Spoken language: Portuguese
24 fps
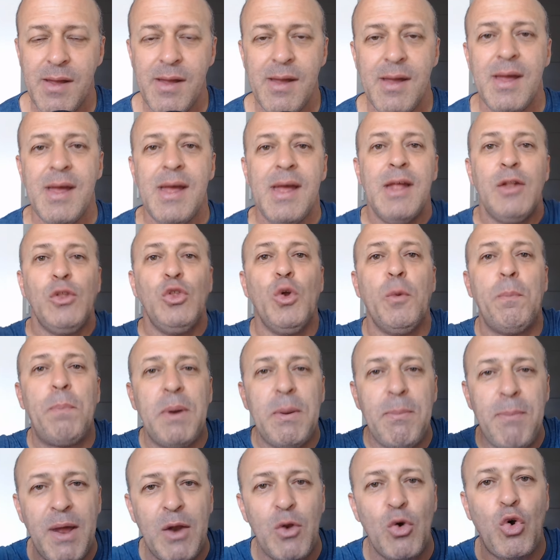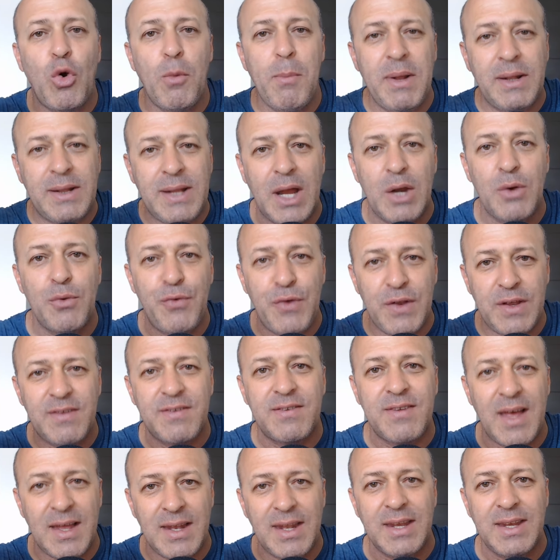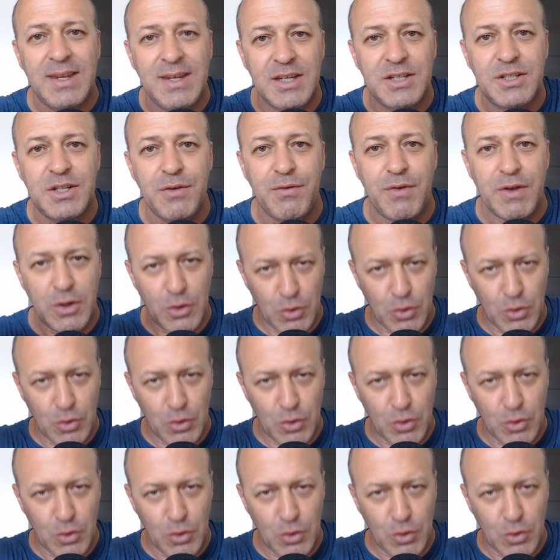No primeiro comentário fixado aqui deste vídeo,